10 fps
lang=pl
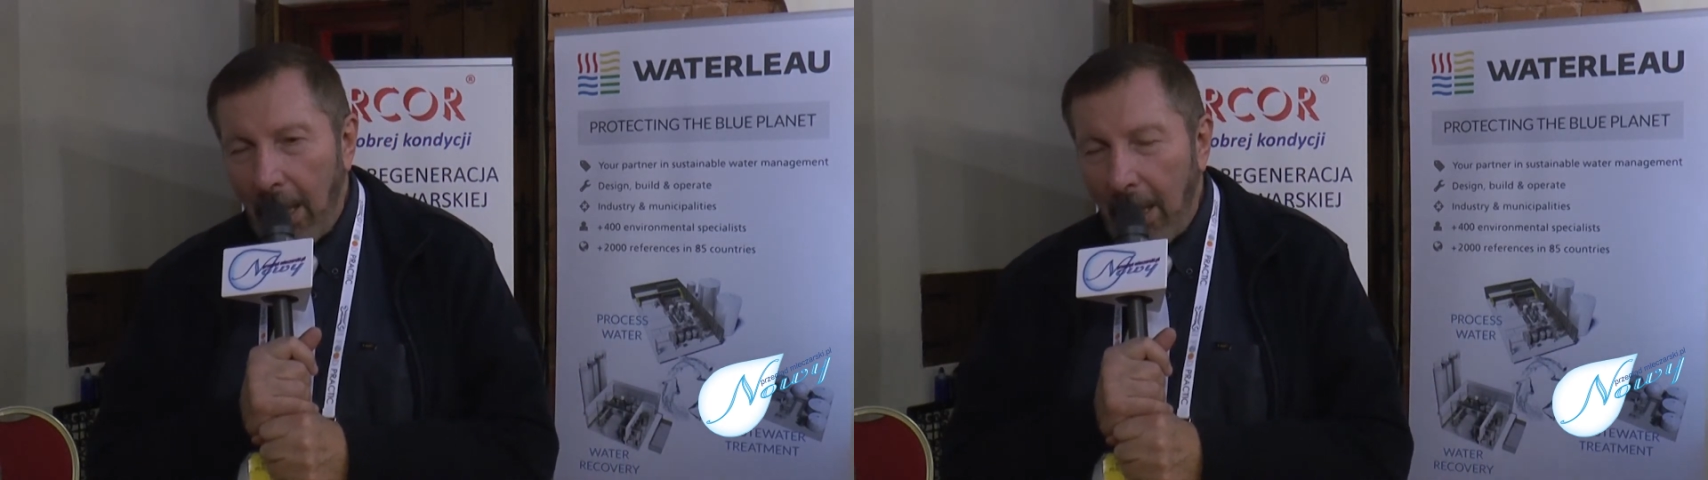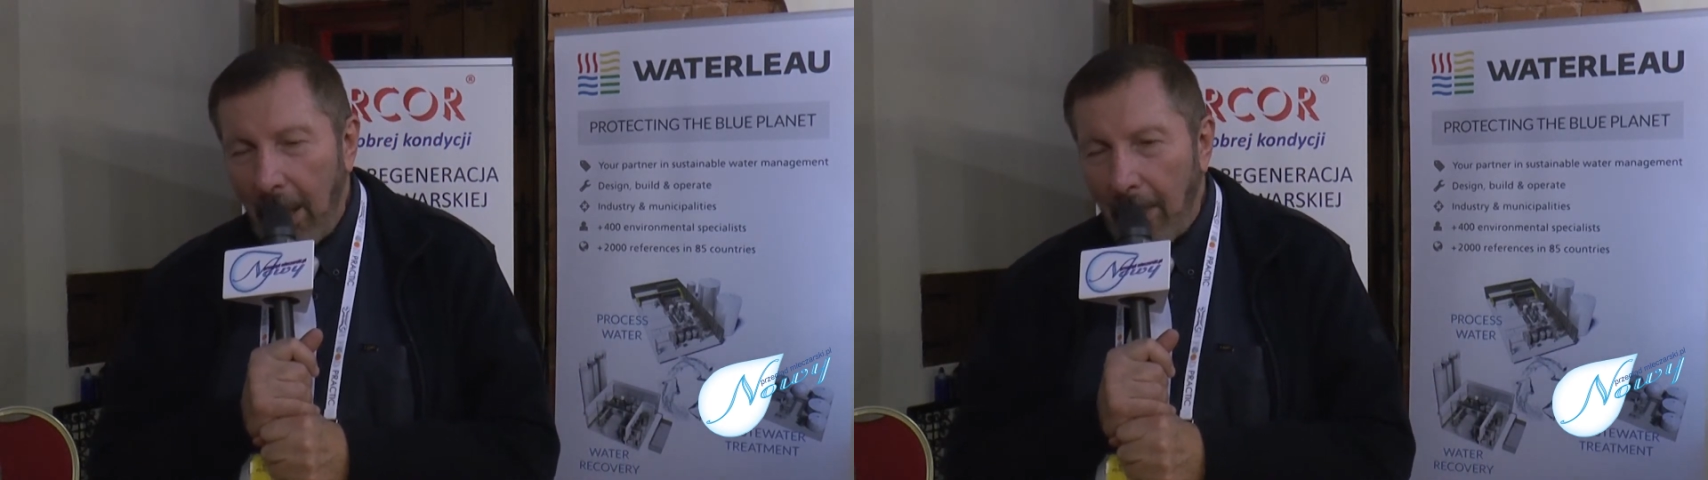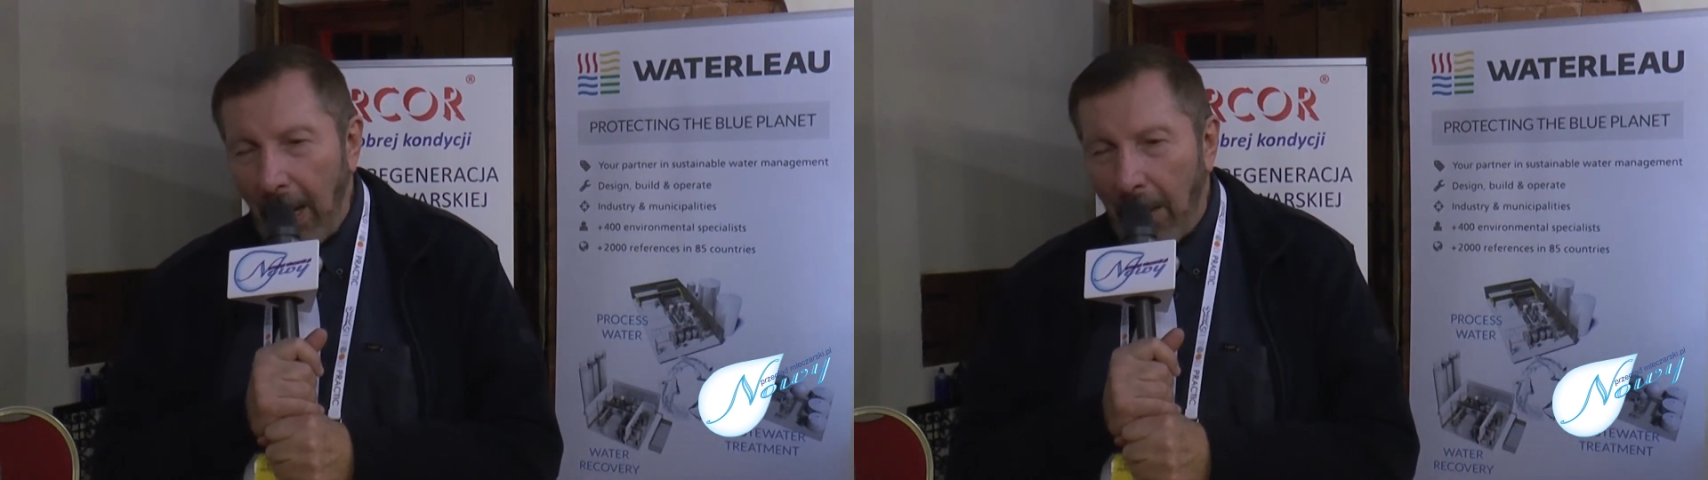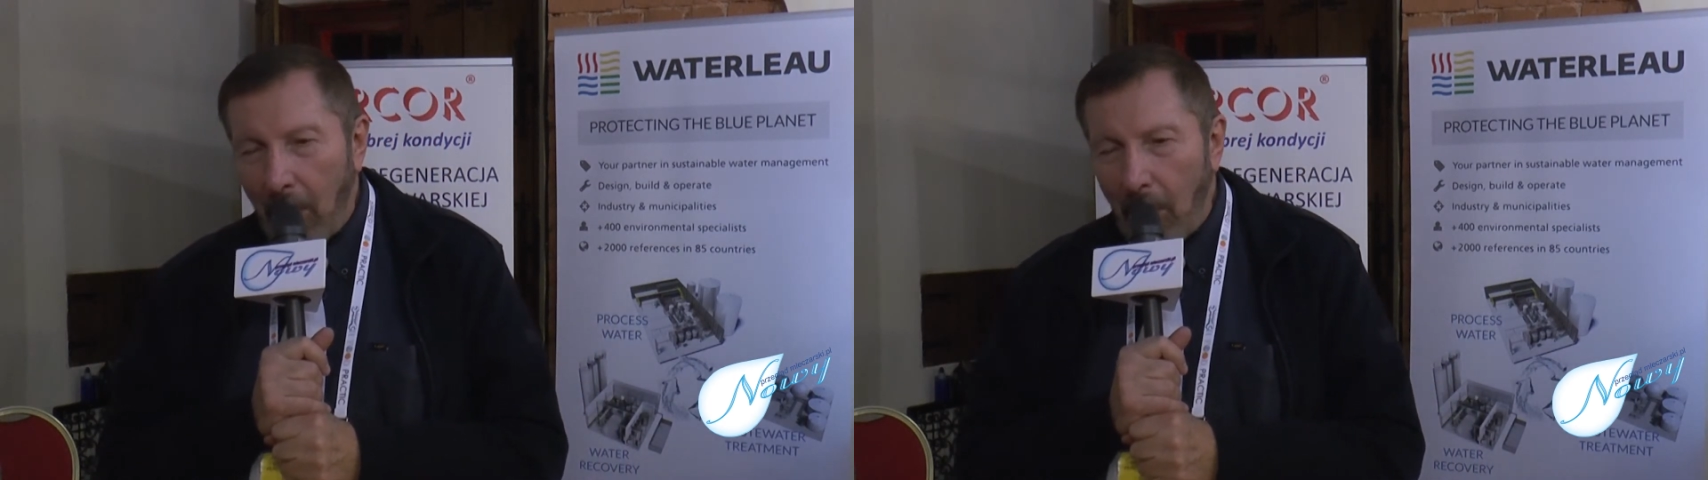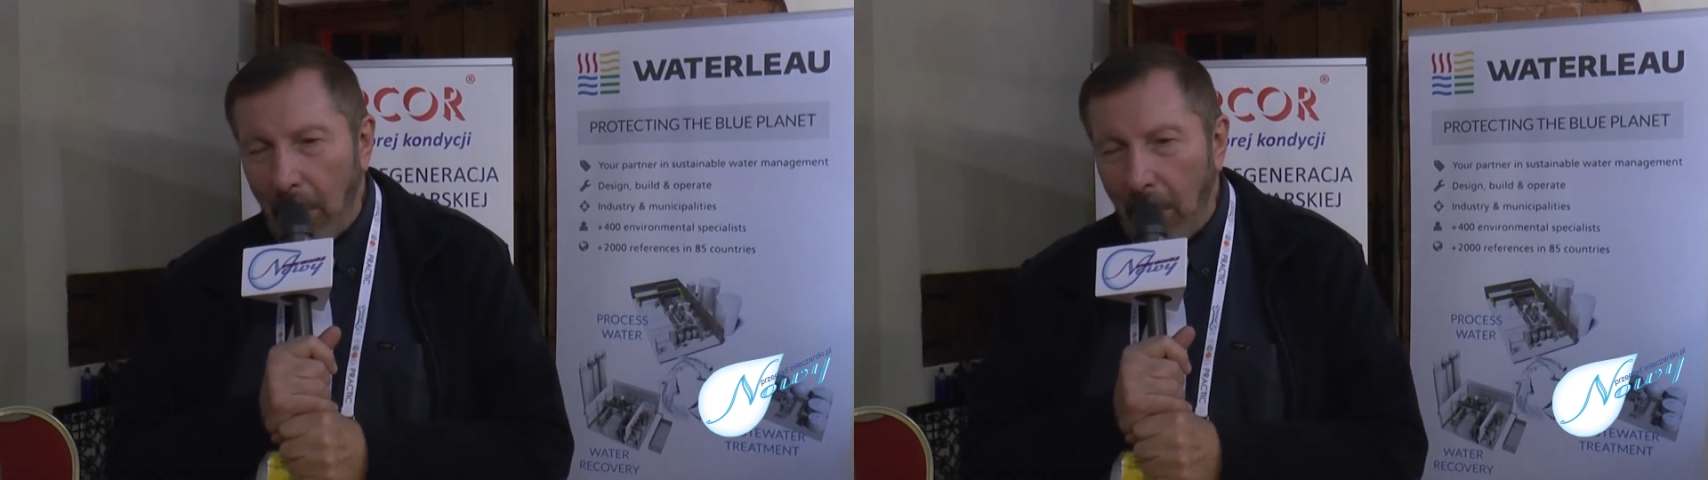nie mają